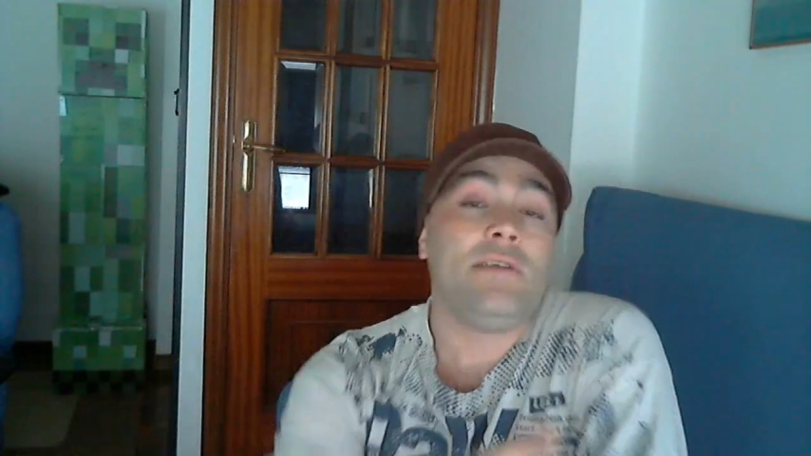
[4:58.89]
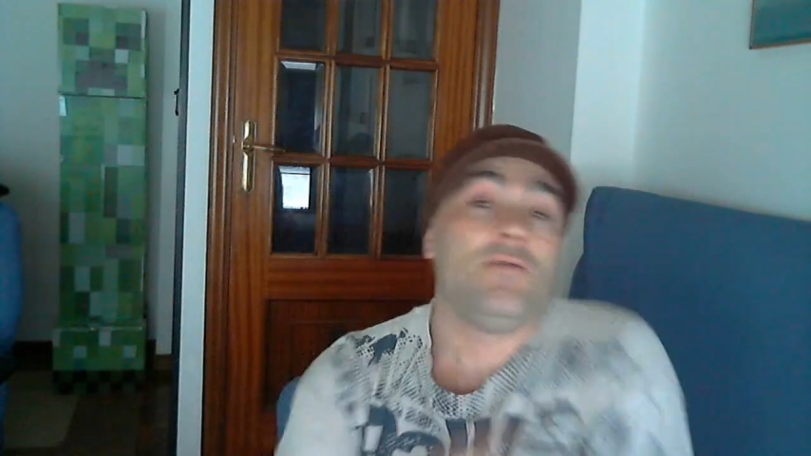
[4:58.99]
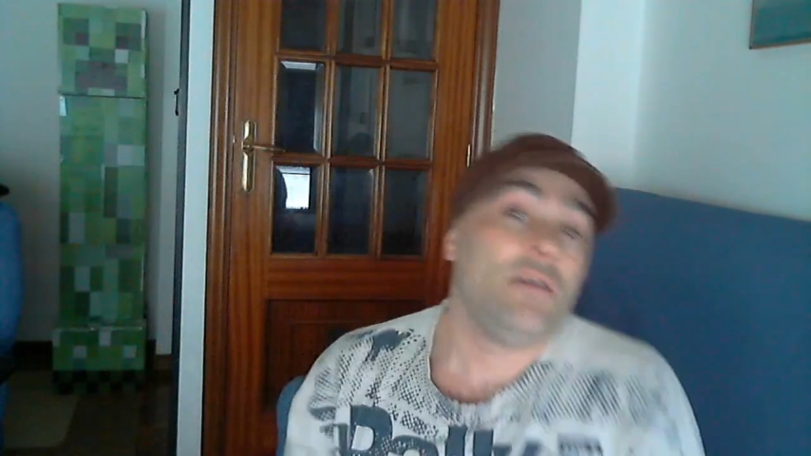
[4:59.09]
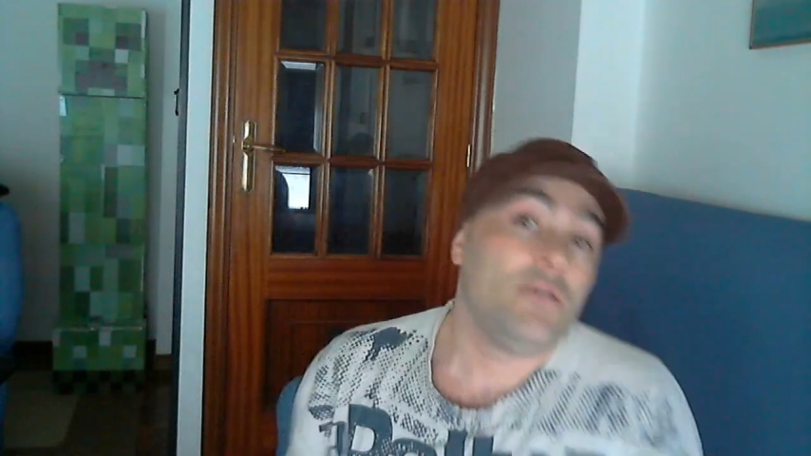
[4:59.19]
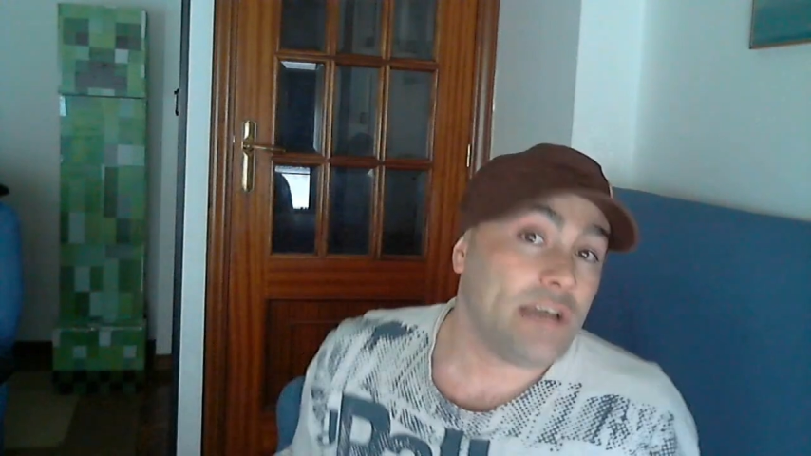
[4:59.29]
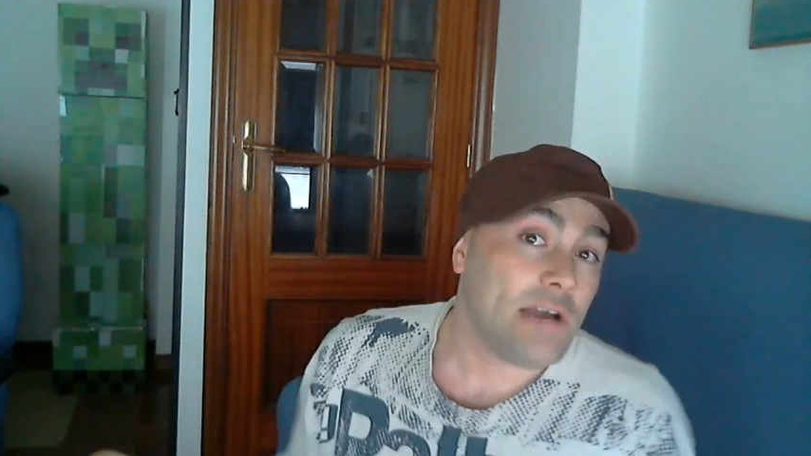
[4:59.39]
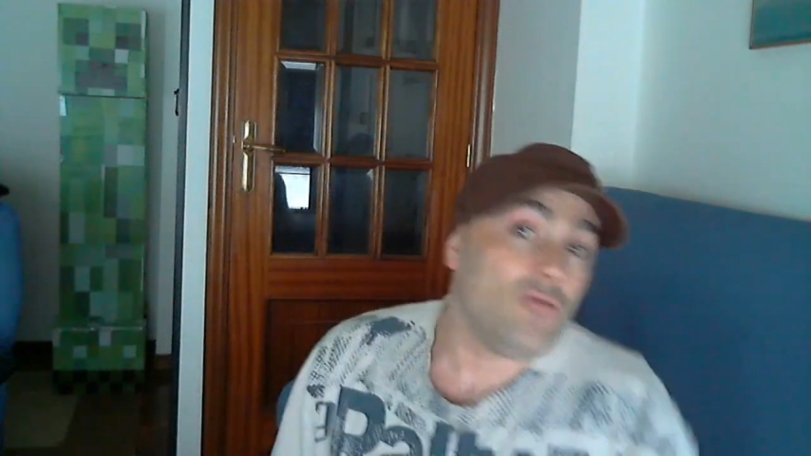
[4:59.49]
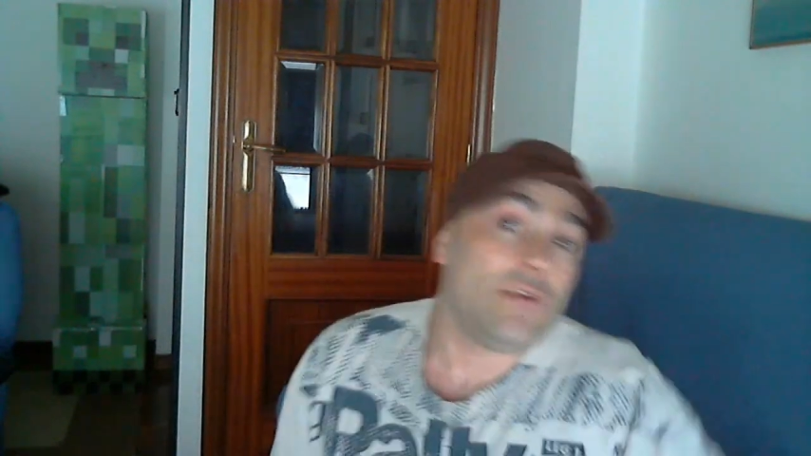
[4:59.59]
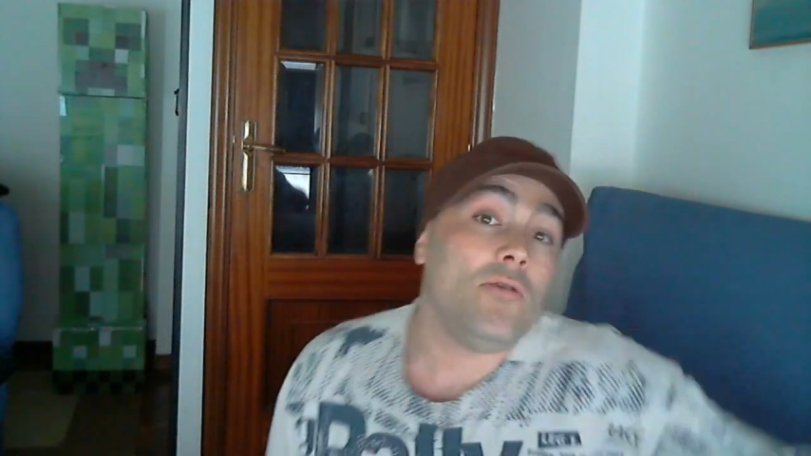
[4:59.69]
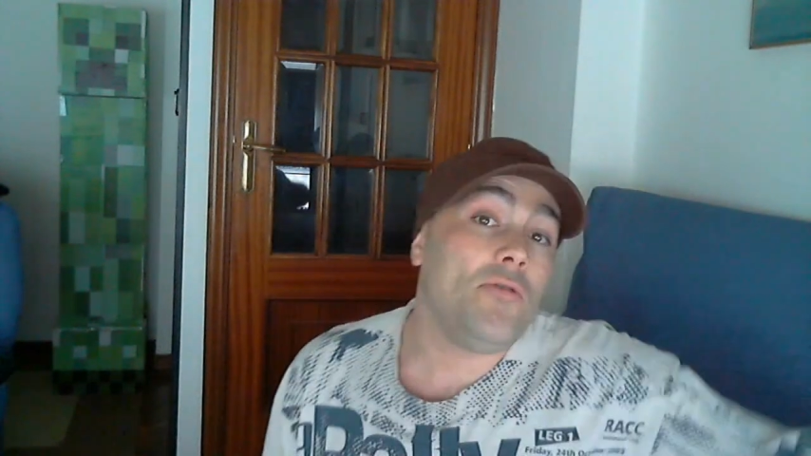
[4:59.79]
lo que yo saco
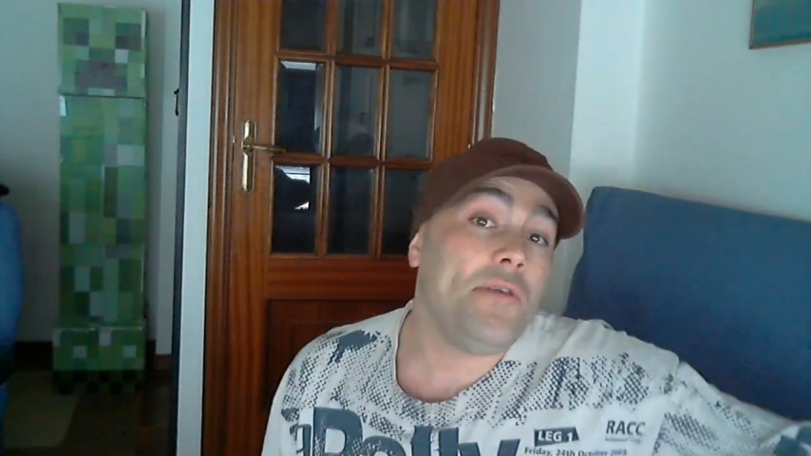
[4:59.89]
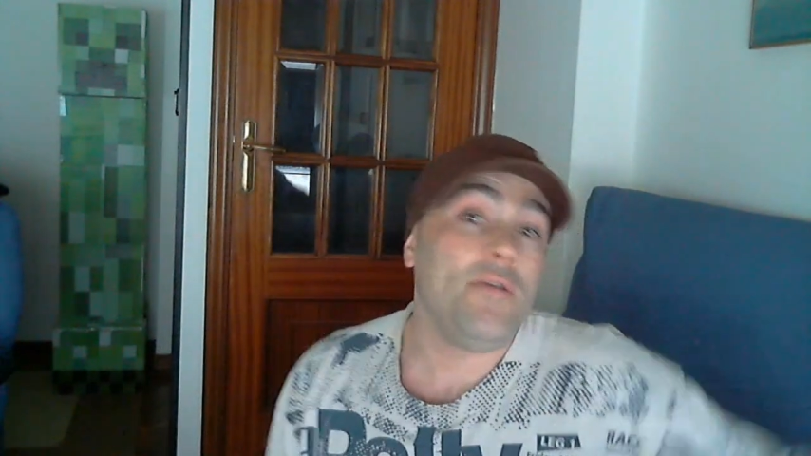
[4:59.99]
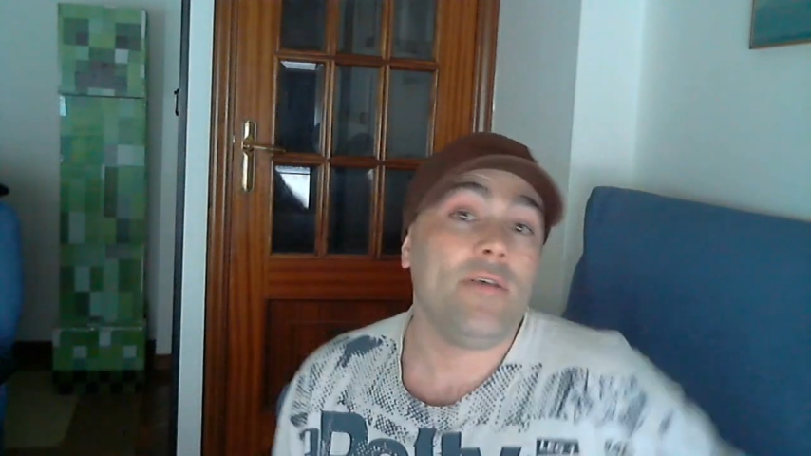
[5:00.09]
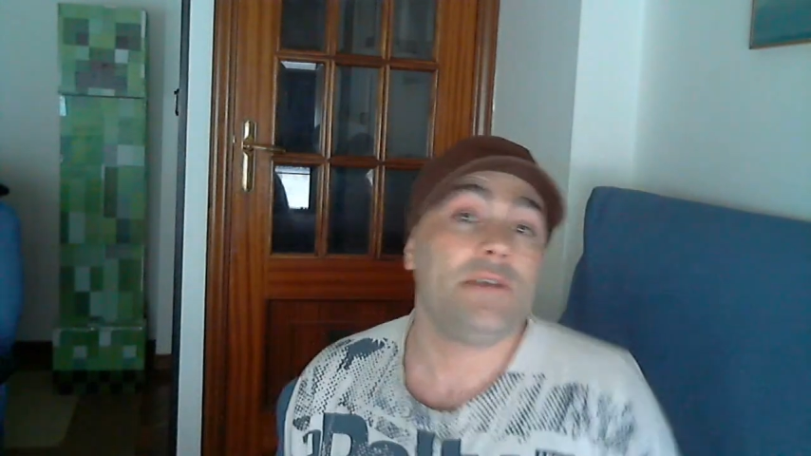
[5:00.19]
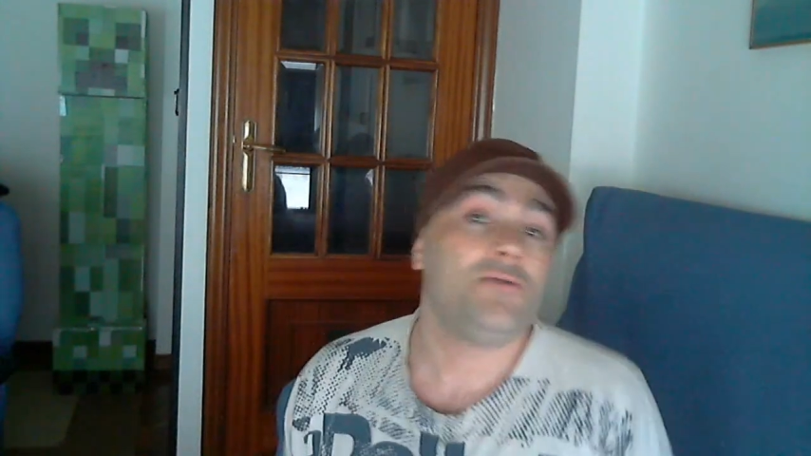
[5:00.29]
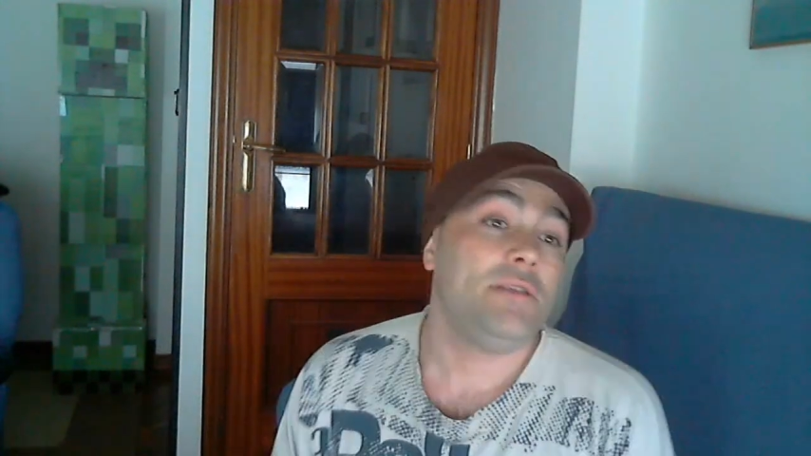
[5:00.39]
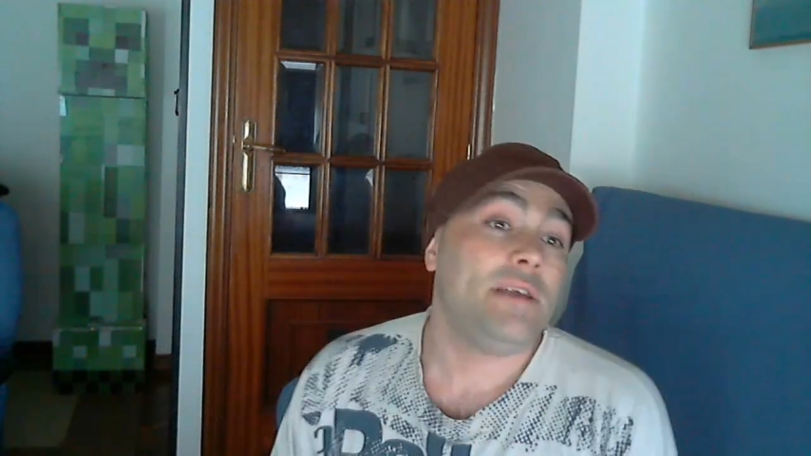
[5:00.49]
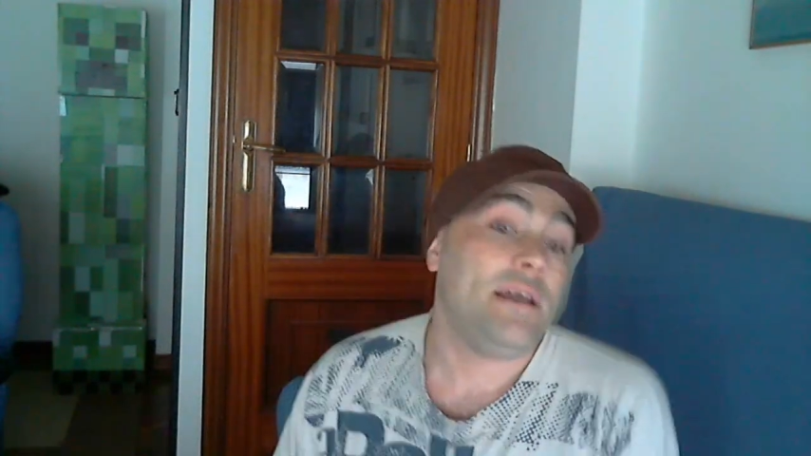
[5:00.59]
traducido de esto y tal.